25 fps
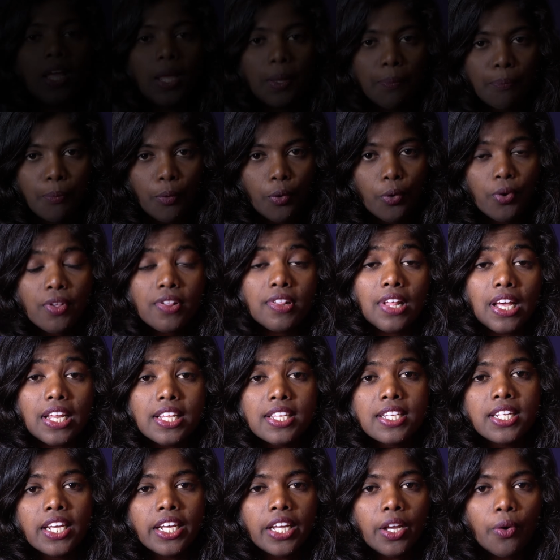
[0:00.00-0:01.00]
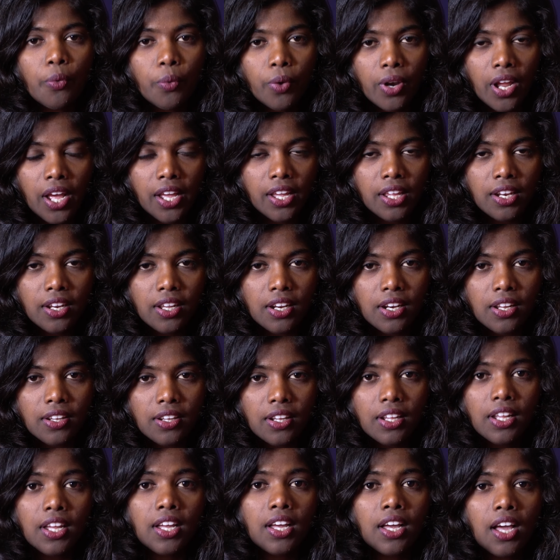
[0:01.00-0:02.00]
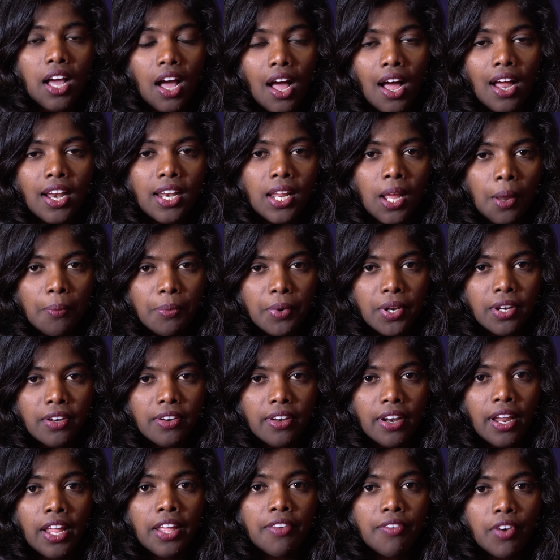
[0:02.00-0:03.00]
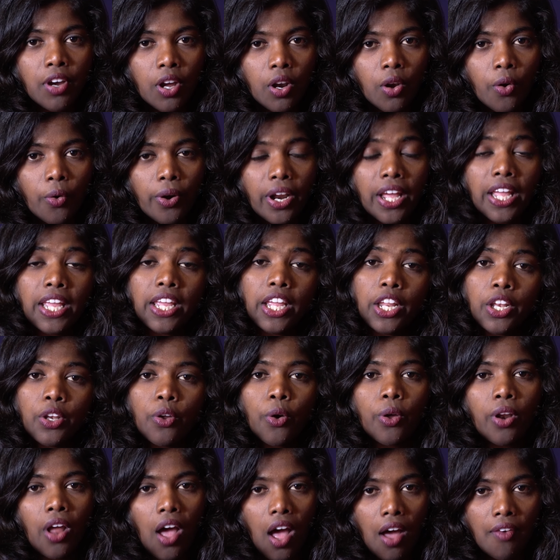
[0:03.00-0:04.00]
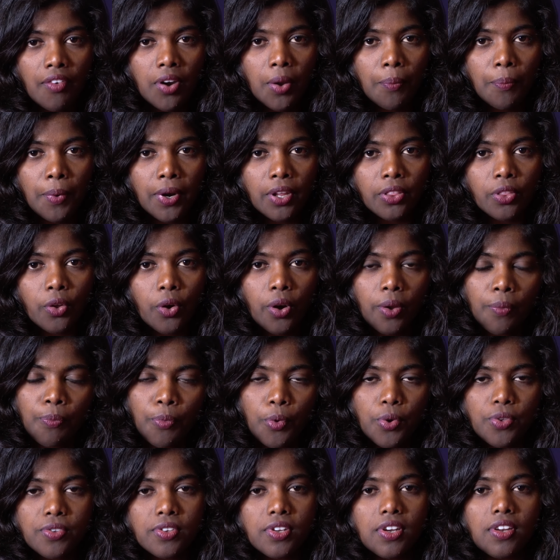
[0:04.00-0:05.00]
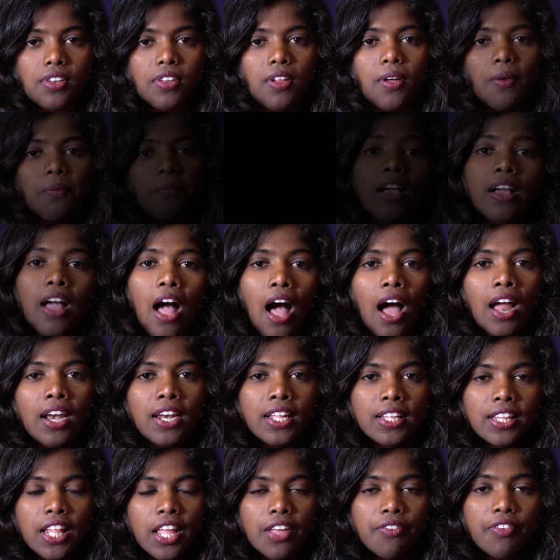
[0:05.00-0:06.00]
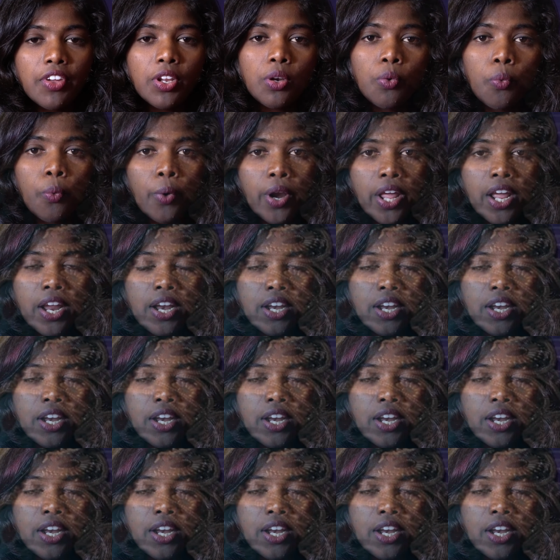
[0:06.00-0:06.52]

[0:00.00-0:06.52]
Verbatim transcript: இப்போது சர்ச்சைக்கு உள்ளாகி இருக்கிறது காளி அப்படின்ற இவங்களோட இன்னொரு ஆவணப்படத்தோட போஸ்டர் தான் காளிதேவியின் உடை